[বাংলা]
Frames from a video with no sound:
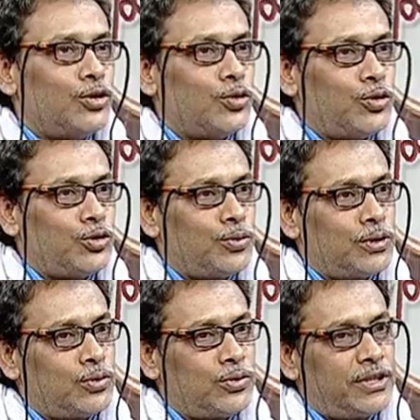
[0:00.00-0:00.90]
তো ওই
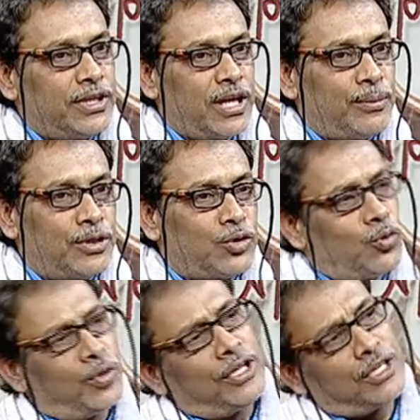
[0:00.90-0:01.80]
ছবিটা করতে গিয়ে আমি
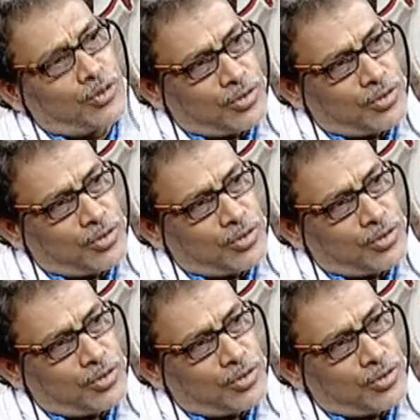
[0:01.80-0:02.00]
অনেক কিছু